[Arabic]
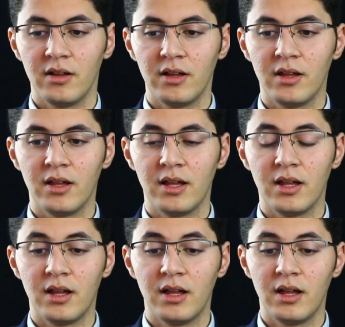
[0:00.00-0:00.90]

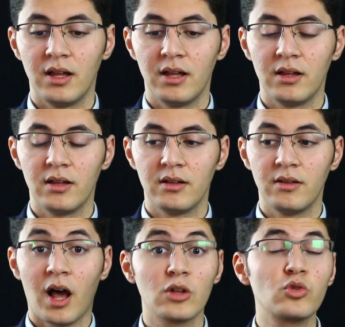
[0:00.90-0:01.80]
آه
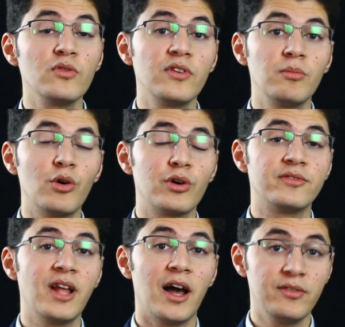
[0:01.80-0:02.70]
على طول في الموقف
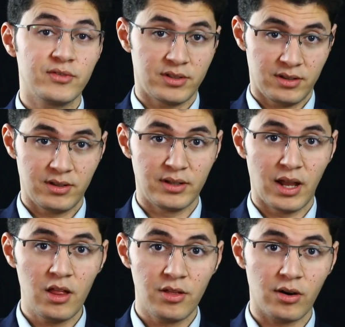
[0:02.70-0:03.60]
ده عرفت إن
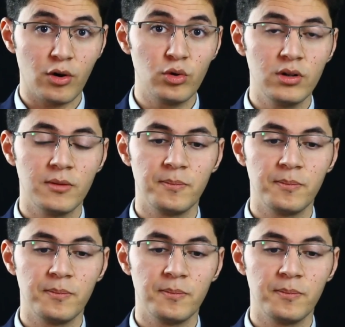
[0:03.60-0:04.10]
هذا الرجل